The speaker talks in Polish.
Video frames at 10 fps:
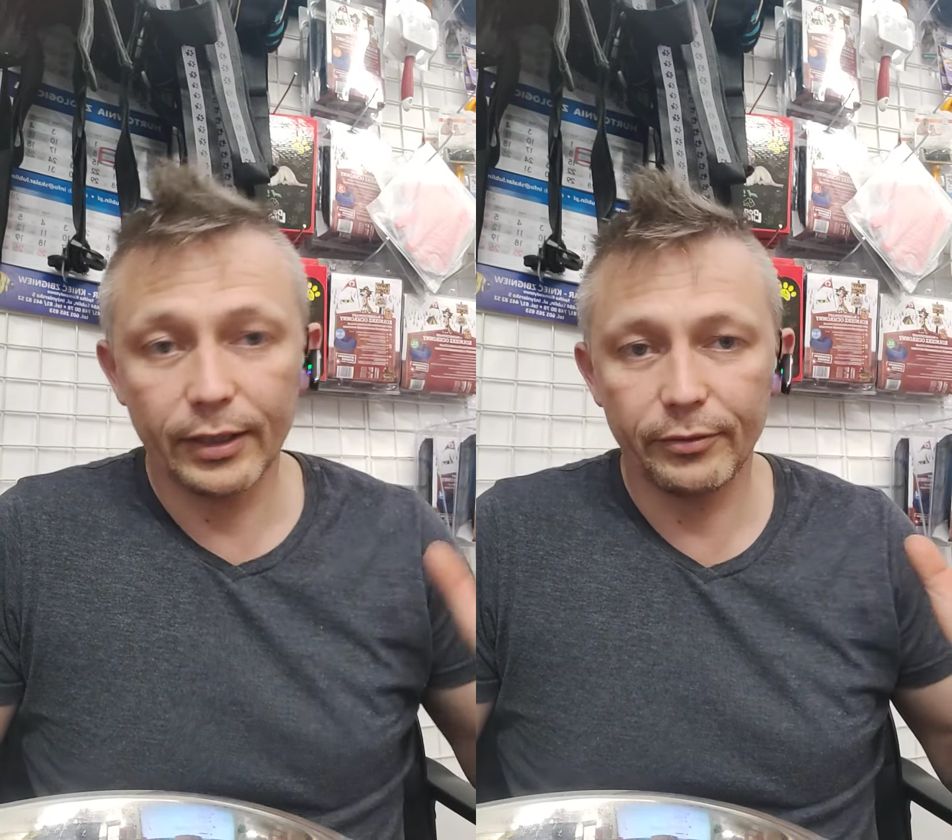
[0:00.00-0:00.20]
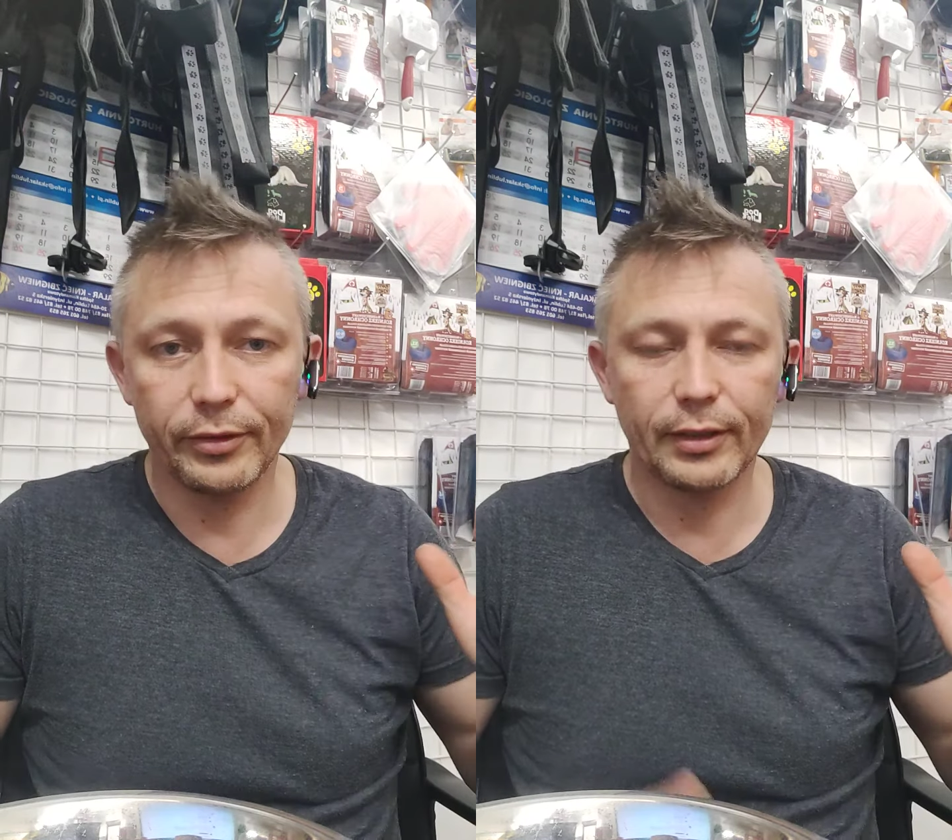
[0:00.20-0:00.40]

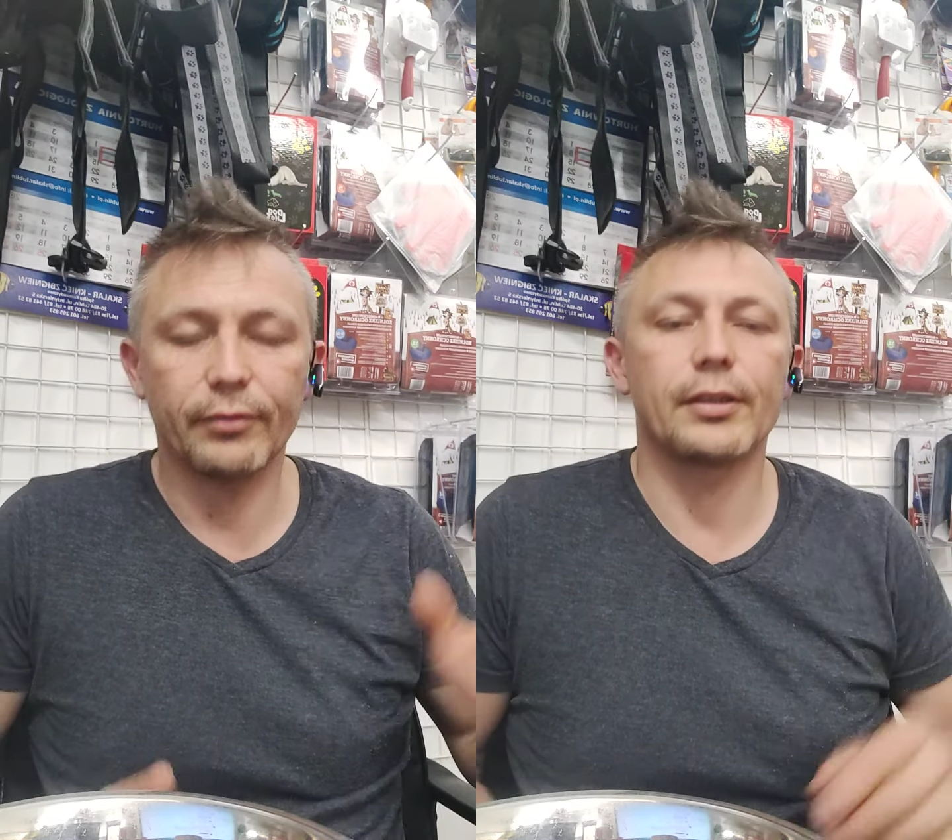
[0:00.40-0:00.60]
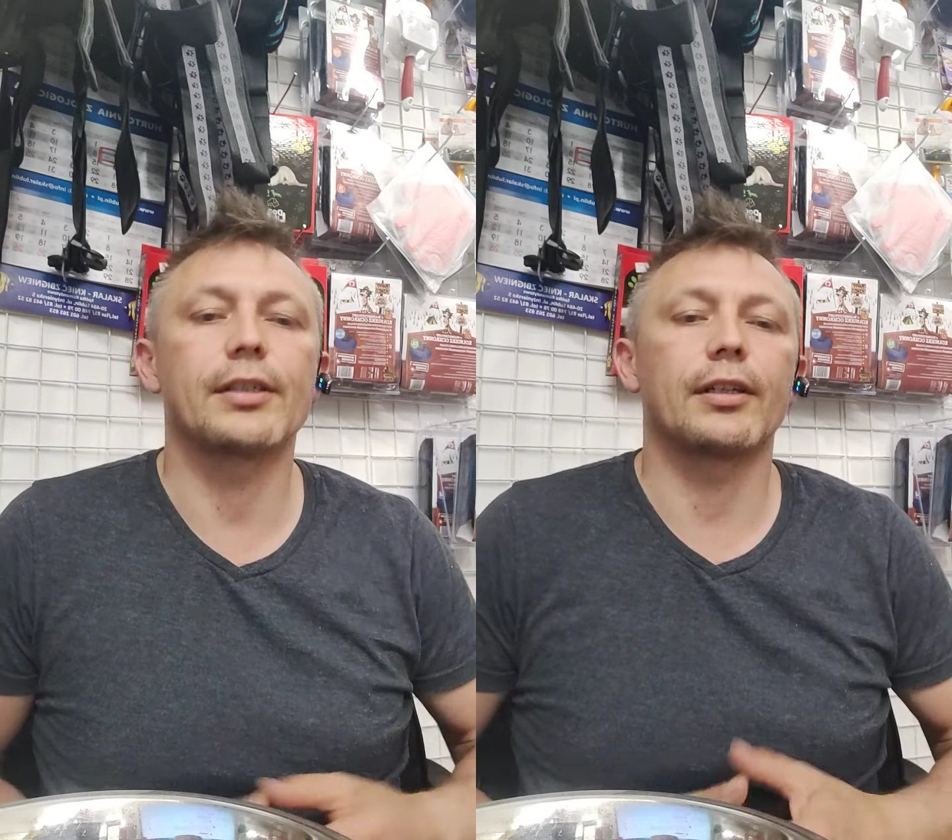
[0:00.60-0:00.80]
Hej,
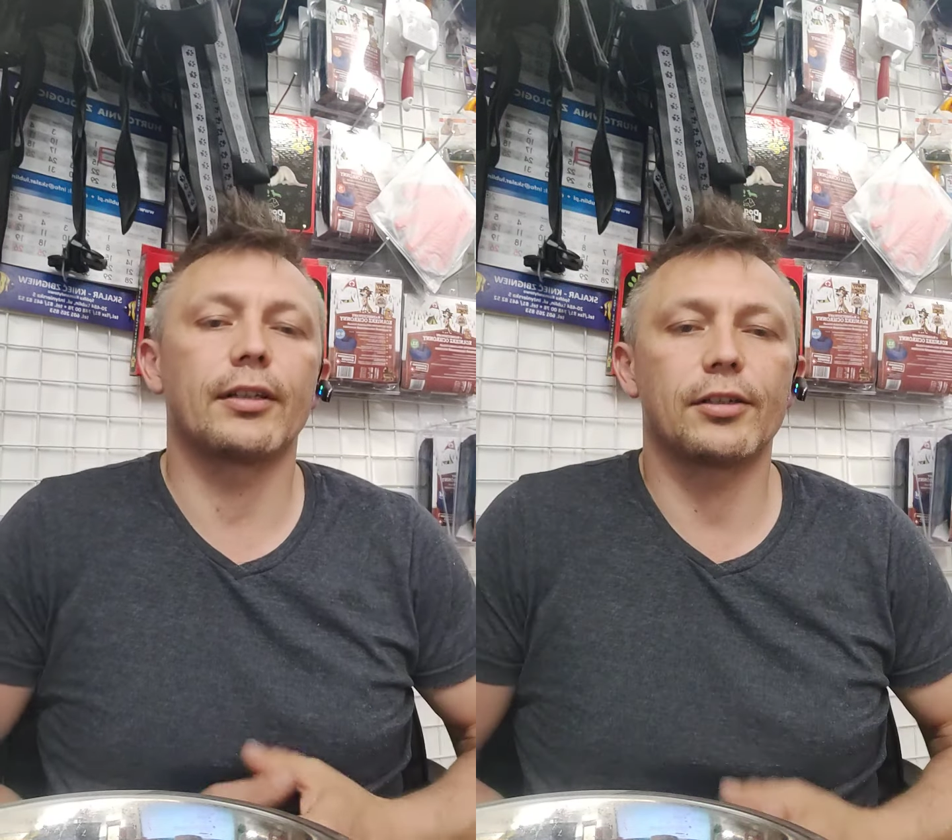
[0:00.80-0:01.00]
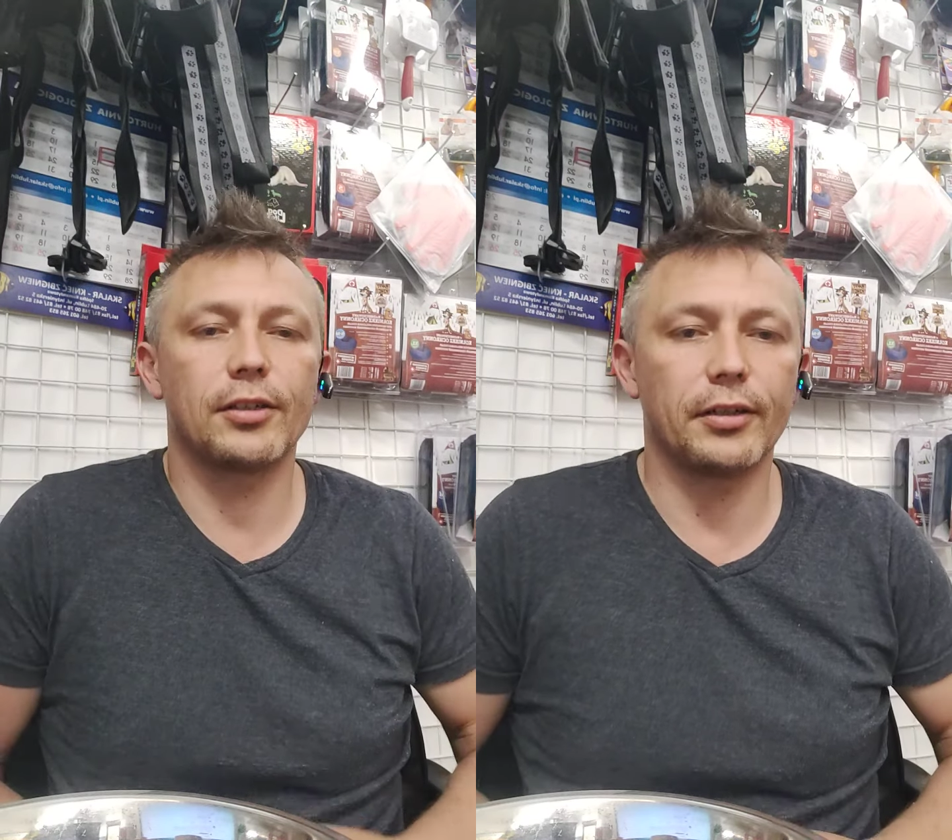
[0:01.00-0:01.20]
witam Was
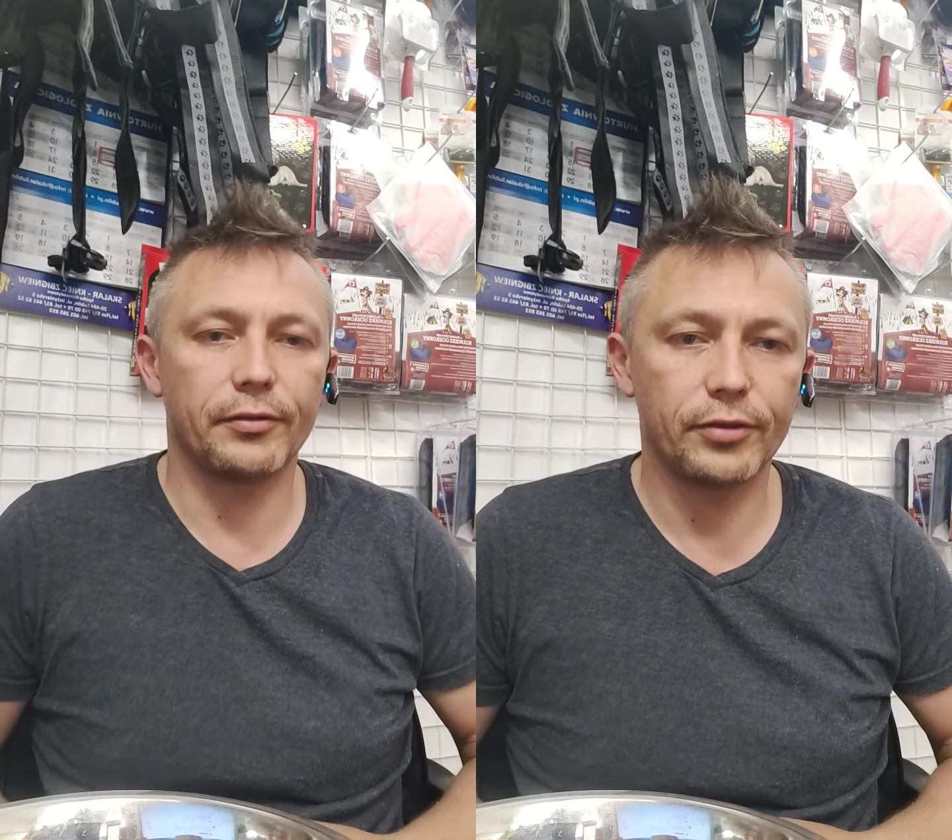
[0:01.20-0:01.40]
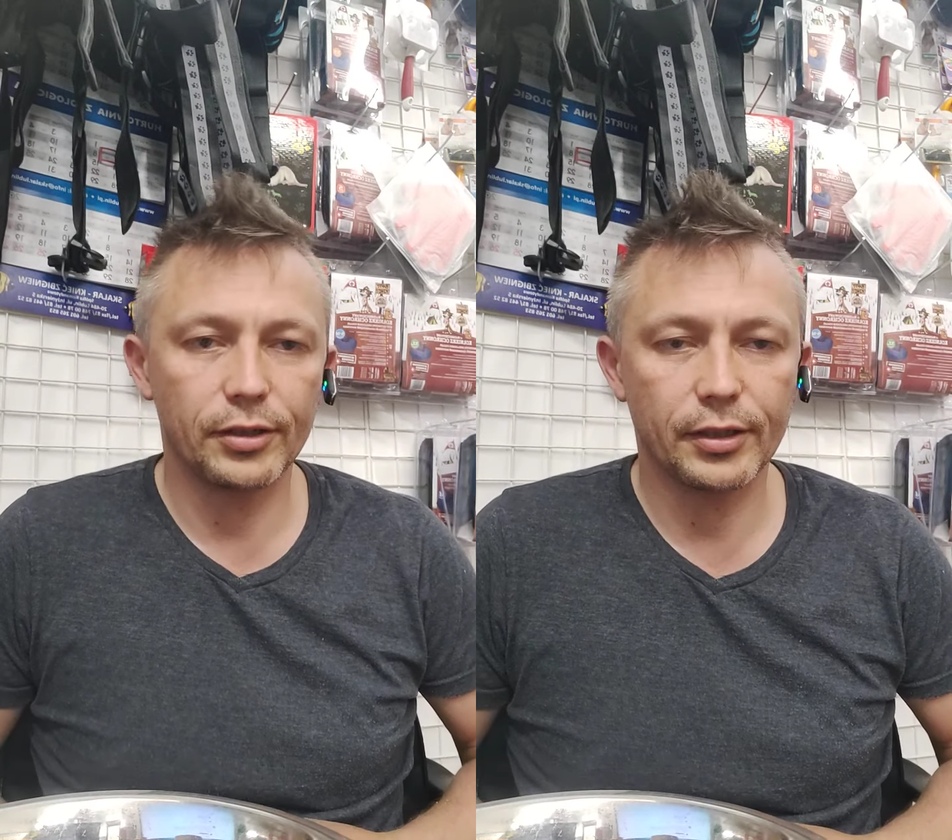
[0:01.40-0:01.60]

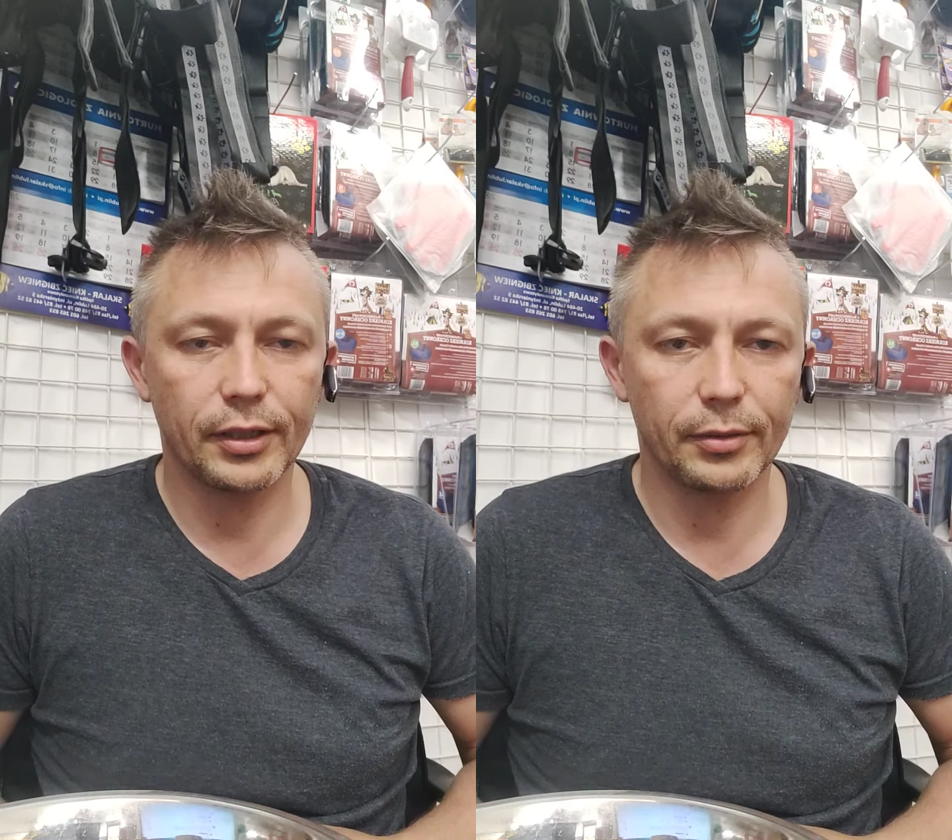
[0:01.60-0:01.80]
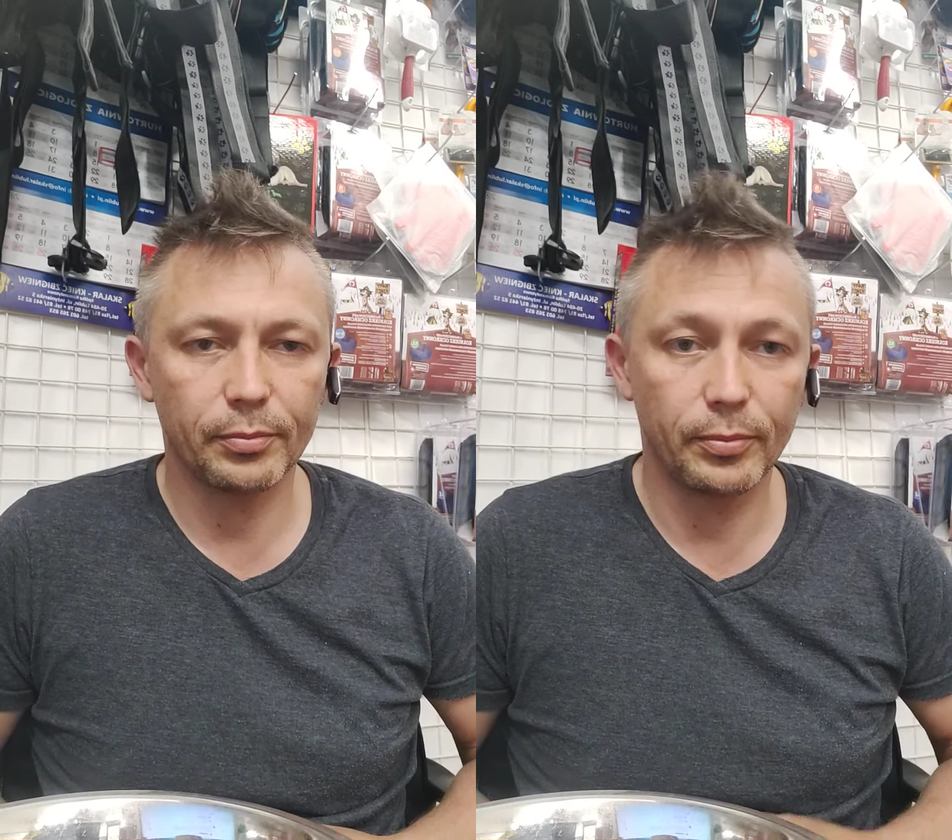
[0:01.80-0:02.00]
serdecznie
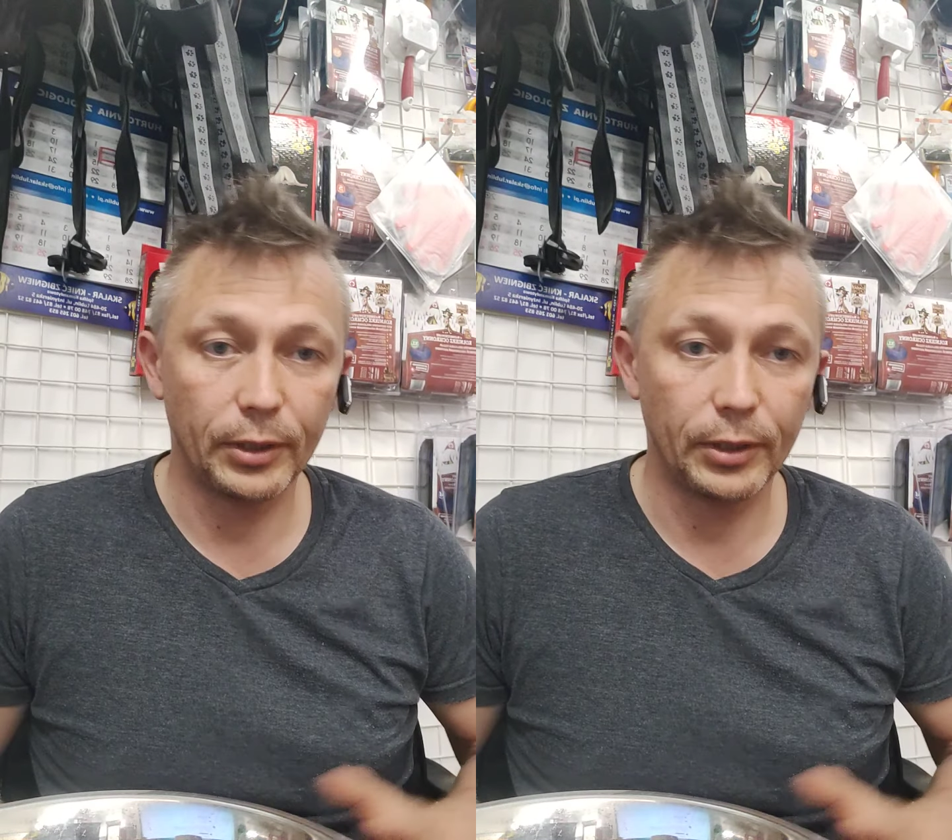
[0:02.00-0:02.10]
wszystkich